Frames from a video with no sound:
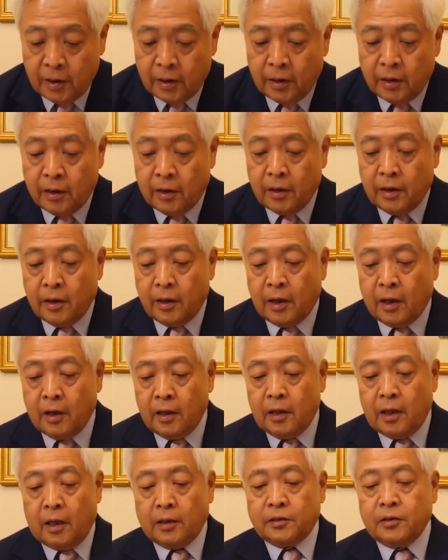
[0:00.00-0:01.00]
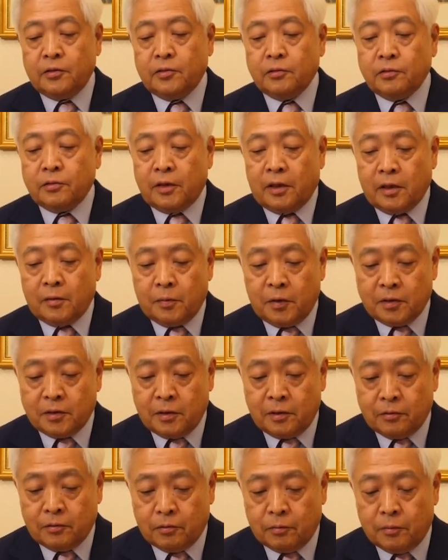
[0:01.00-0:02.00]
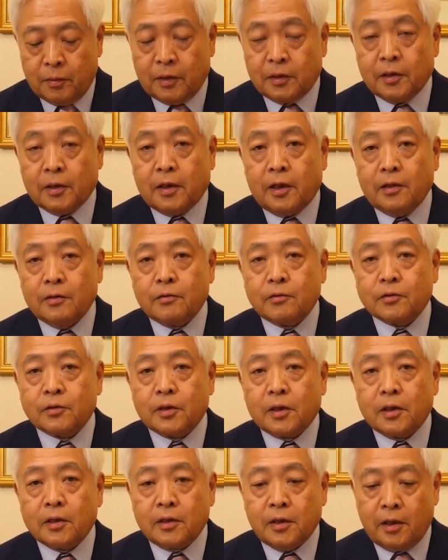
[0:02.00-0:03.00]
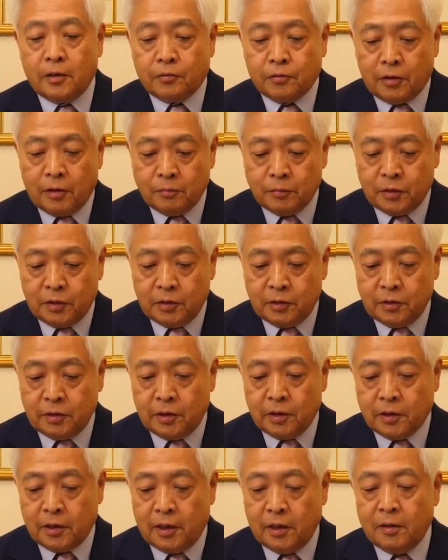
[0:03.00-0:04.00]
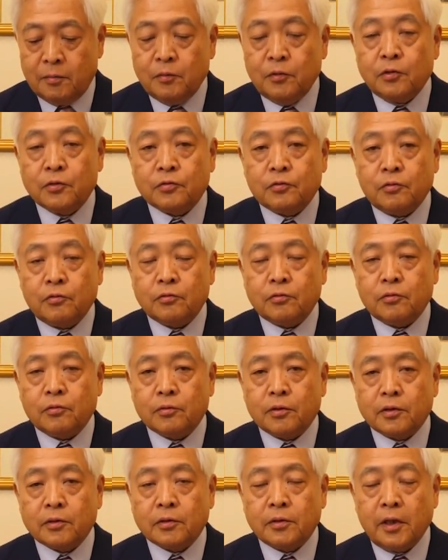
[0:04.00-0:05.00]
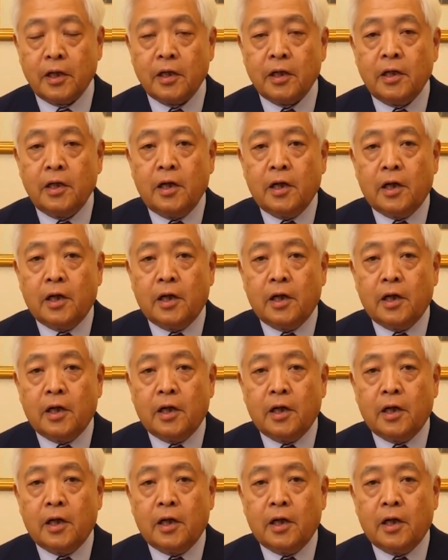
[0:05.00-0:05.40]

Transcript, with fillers: えー、87%まで開票されてトランプ陣営がもうそろそろですね、